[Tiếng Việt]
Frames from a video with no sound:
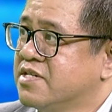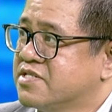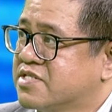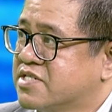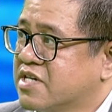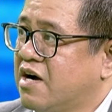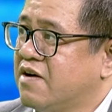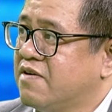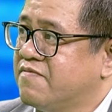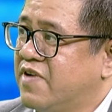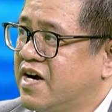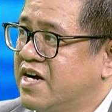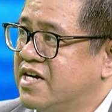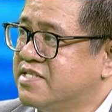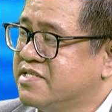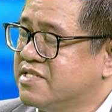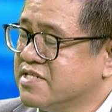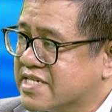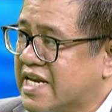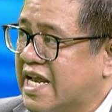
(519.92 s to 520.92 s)
so với
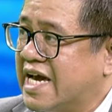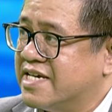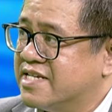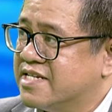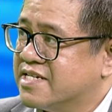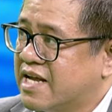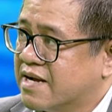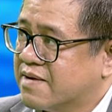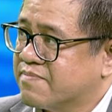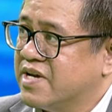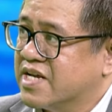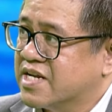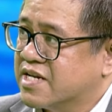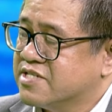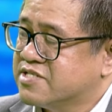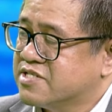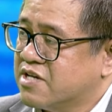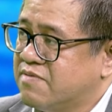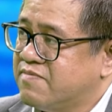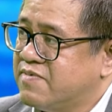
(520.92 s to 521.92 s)
trước đây, đặc biệt là
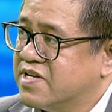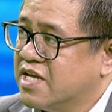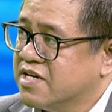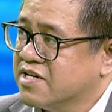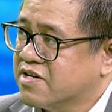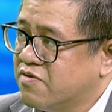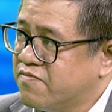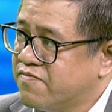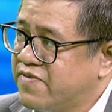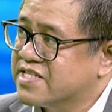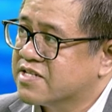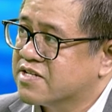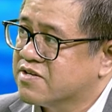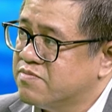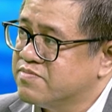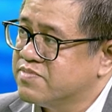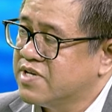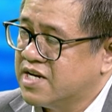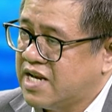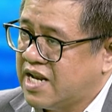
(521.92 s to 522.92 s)
so với thời Covid
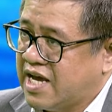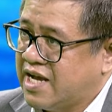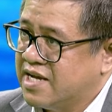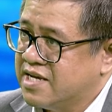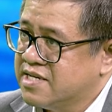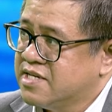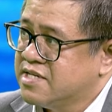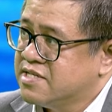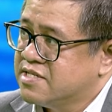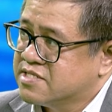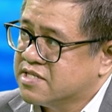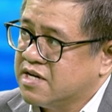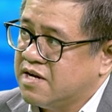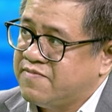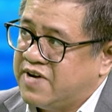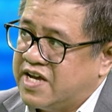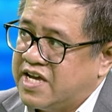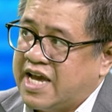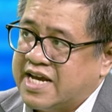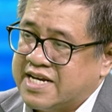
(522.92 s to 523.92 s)
cũng như là so
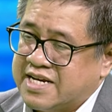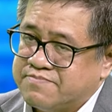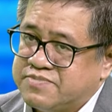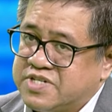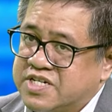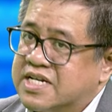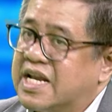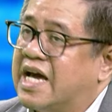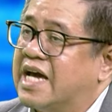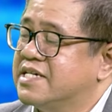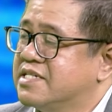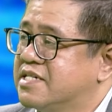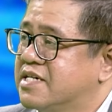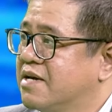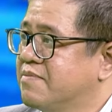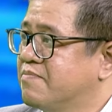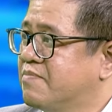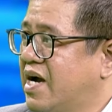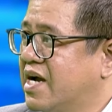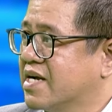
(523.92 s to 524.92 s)
với hai năm trước đây khi
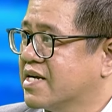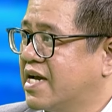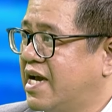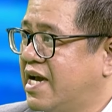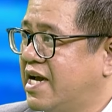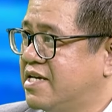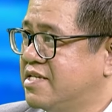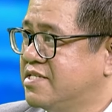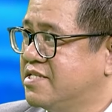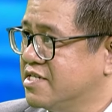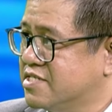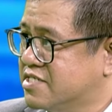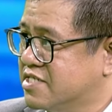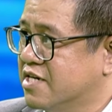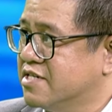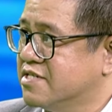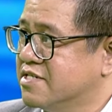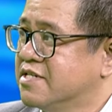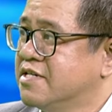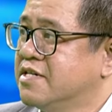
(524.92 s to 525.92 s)
mà cái chiến
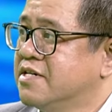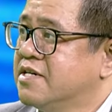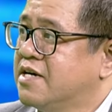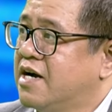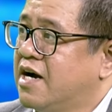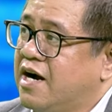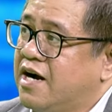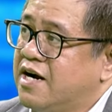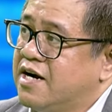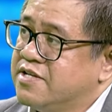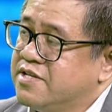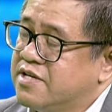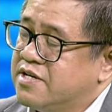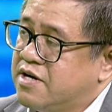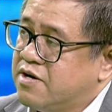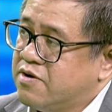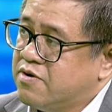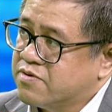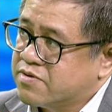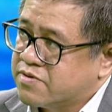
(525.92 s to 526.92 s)
sự ở
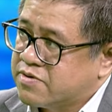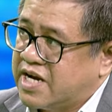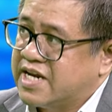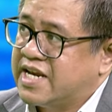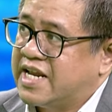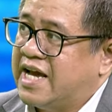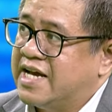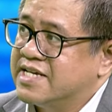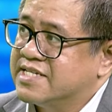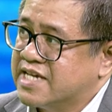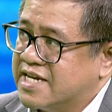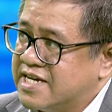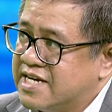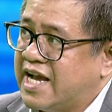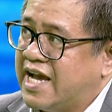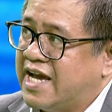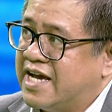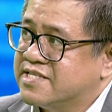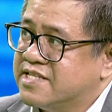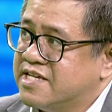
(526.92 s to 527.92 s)
Ukraine xảy
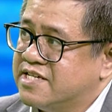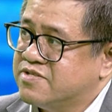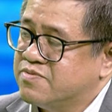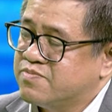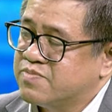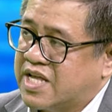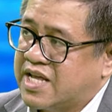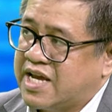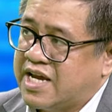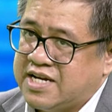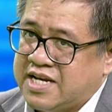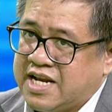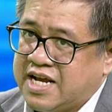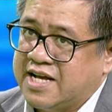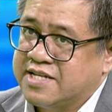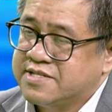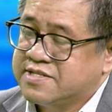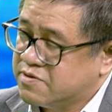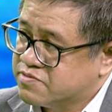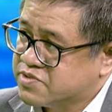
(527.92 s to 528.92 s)
ra thì chúng ta thấy là
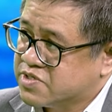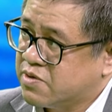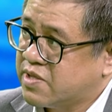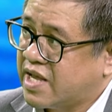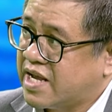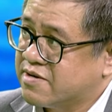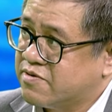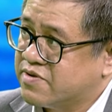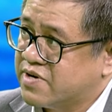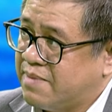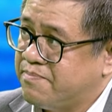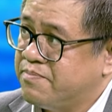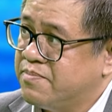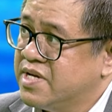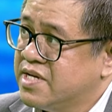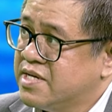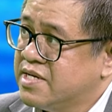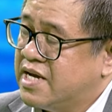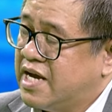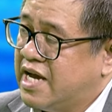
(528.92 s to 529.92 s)
trong 6 tháng đầu năm
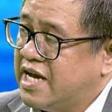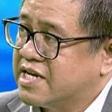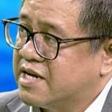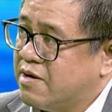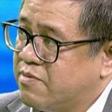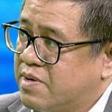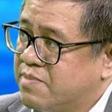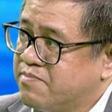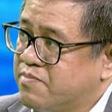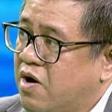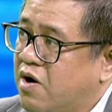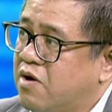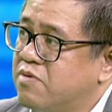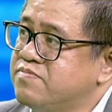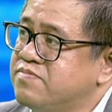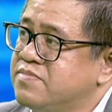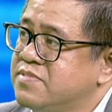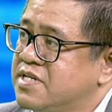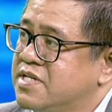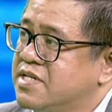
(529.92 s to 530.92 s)

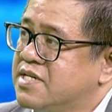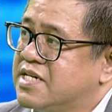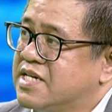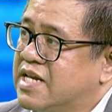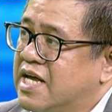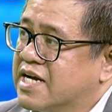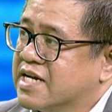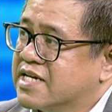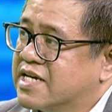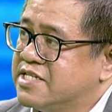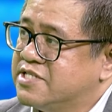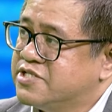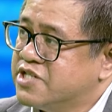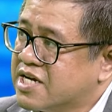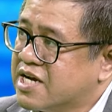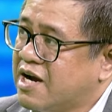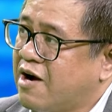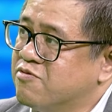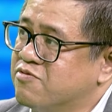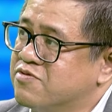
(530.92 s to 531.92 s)
2024 là cái xuất
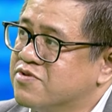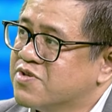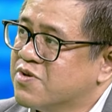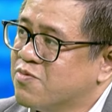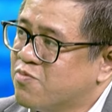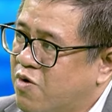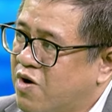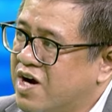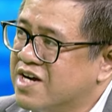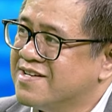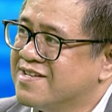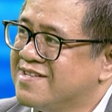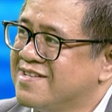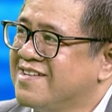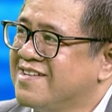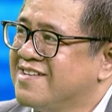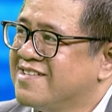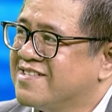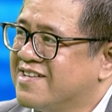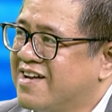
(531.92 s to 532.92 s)
khẩu của Trung Quốc
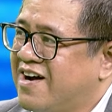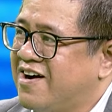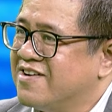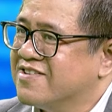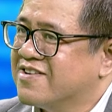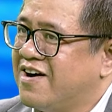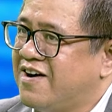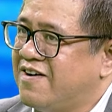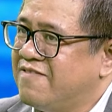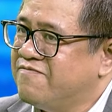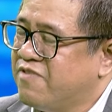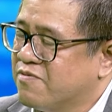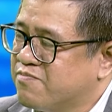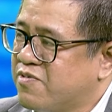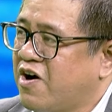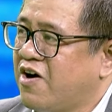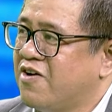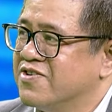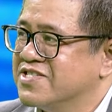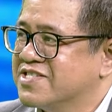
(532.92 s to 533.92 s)
nó có phục
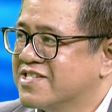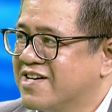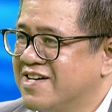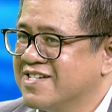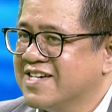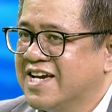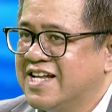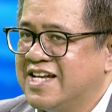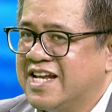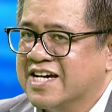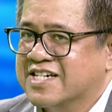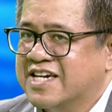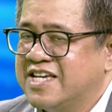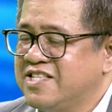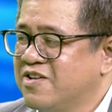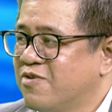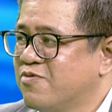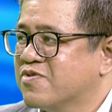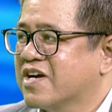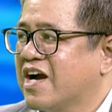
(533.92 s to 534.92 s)
hồi có nghĩa là cái
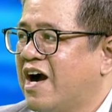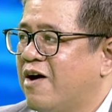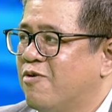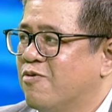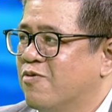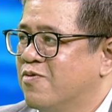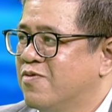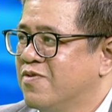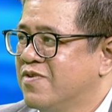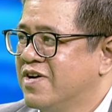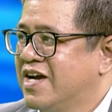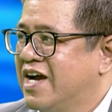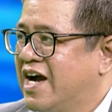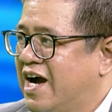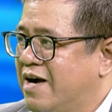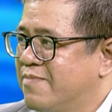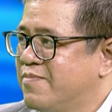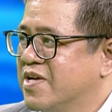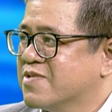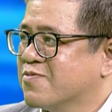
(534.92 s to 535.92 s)
nhu cầu
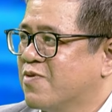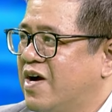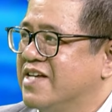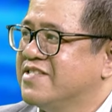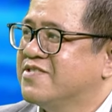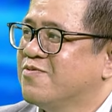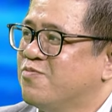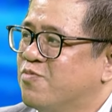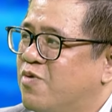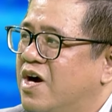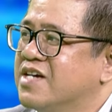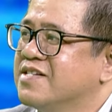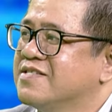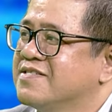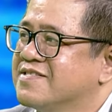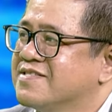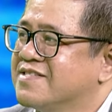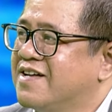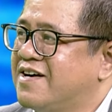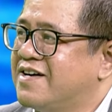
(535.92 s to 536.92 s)
ở bên ngoài Trung
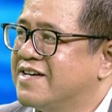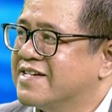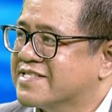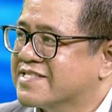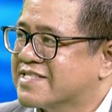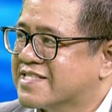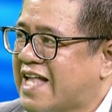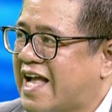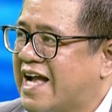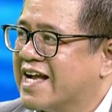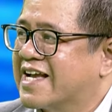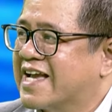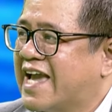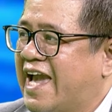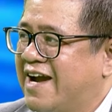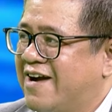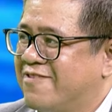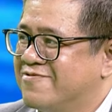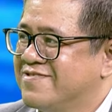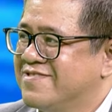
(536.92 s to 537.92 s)
Quốc nó tăng
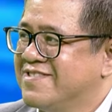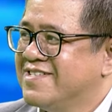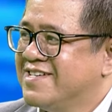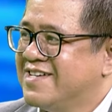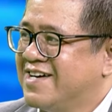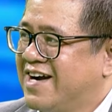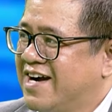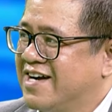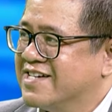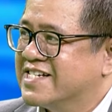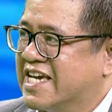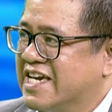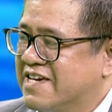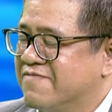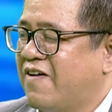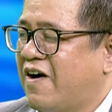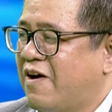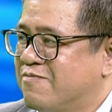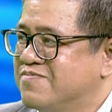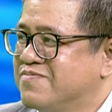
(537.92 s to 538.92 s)
cao hơn kỳ
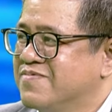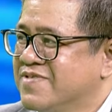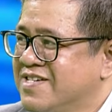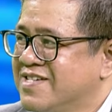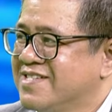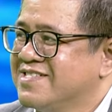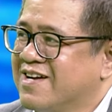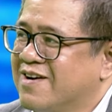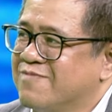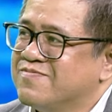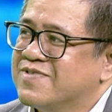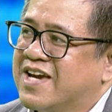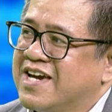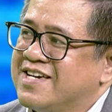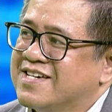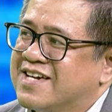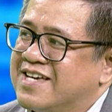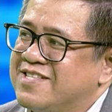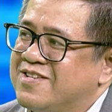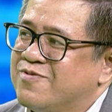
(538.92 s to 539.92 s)
vọng trong khi
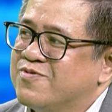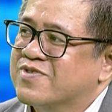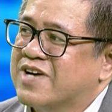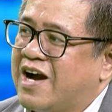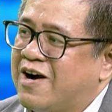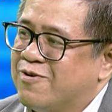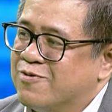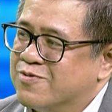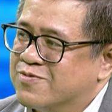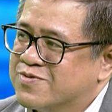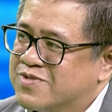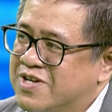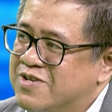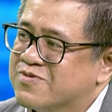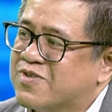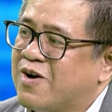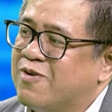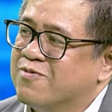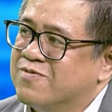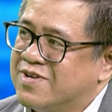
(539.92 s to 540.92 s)
cái nhu cầu tiêu
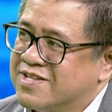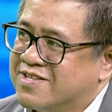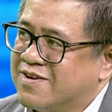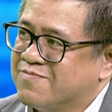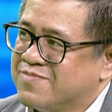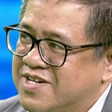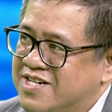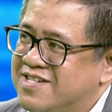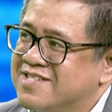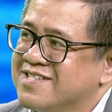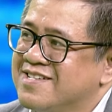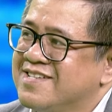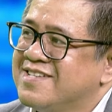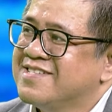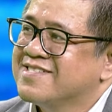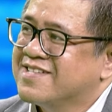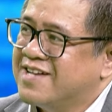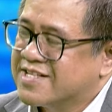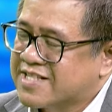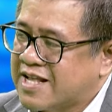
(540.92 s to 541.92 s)
thụ ở trong nước
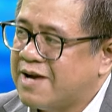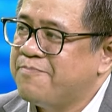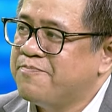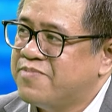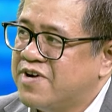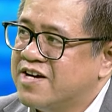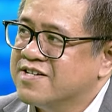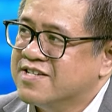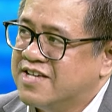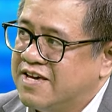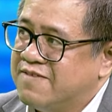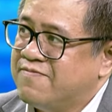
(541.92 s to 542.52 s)
nó thấp hơn kỳ